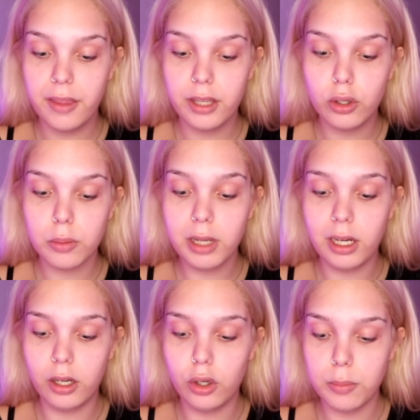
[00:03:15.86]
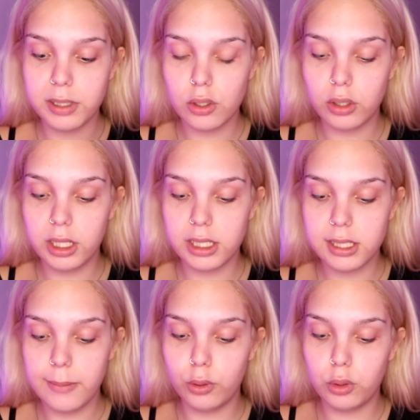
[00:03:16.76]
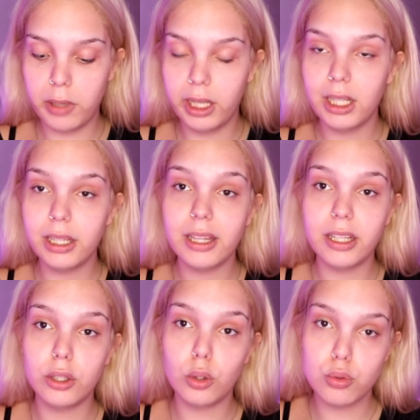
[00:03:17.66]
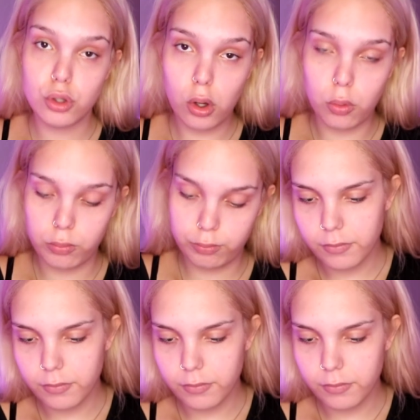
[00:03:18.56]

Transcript: ya de normal no me sé organizar, pues tú imagínate teniendo un show.